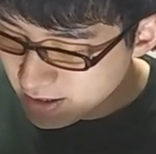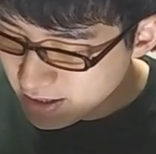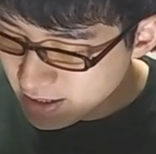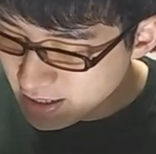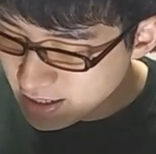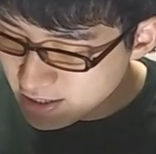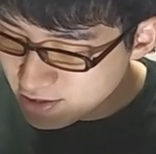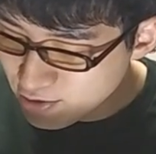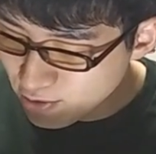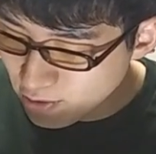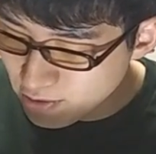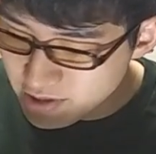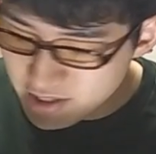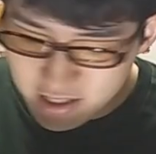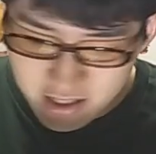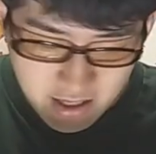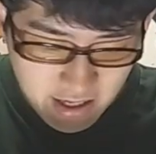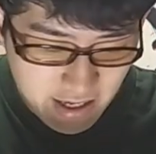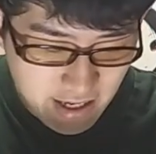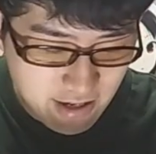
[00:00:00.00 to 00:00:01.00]
えー、超
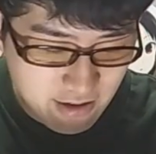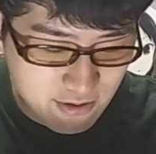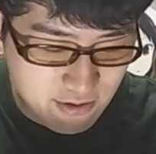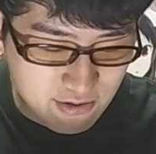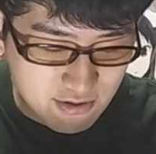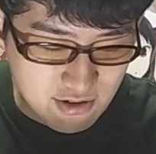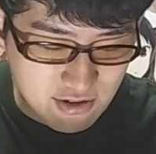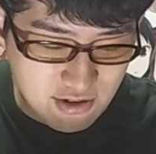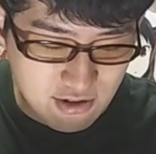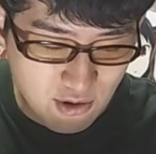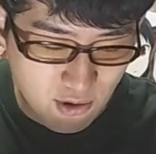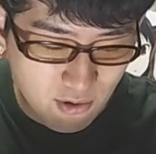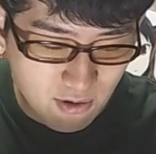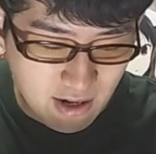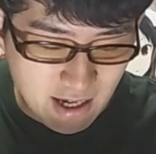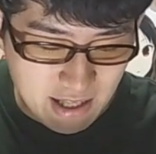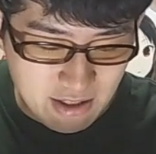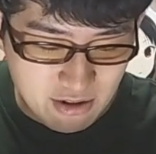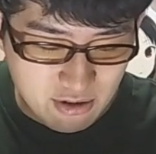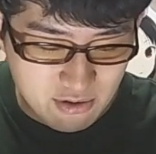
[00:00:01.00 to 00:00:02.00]
人 X4
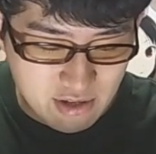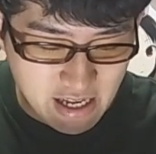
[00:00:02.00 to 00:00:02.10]
巻とい